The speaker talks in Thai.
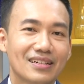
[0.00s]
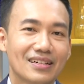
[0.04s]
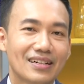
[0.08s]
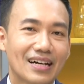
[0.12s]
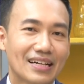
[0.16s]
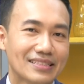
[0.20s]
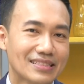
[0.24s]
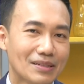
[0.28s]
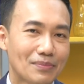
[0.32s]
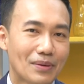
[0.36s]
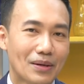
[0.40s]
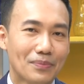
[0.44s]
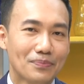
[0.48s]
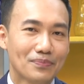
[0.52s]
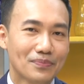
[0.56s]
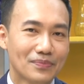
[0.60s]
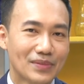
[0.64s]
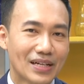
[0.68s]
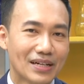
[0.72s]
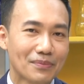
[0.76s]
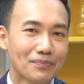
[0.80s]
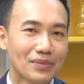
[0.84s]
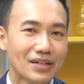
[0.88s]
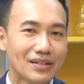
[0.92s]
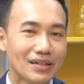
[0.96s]
อาจจะแบบ
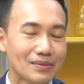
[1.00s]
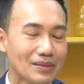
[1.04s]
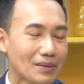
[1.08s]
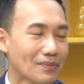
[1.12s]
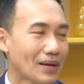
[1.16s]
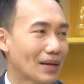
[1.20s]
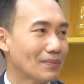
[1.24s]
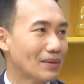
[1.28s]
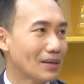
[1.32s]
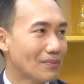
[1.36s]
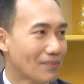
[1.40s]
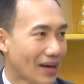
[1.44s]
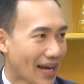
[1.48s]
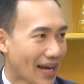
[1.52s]
ยังเพิ่งเริ่มทำงานให